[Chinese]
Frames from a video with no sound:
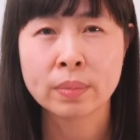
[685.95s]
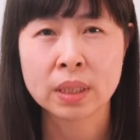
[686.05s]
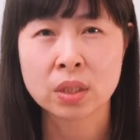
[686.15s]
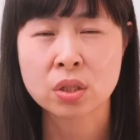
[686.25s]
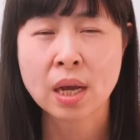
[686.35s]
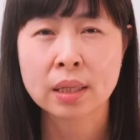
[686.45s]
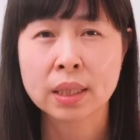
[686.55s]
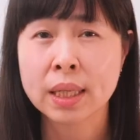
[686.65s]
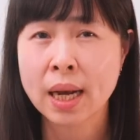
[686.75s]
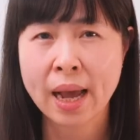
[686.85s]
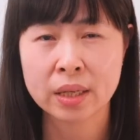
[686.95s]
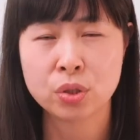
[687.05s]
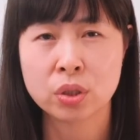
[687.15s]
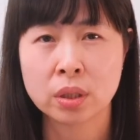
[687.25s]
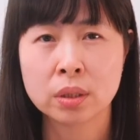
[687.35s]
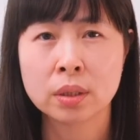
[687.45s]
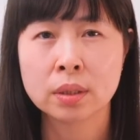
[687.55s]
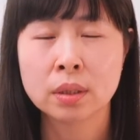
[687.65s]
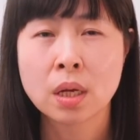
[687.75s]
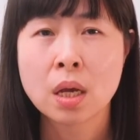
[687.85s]
们的上帝来真
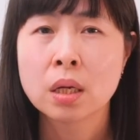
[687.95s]
的，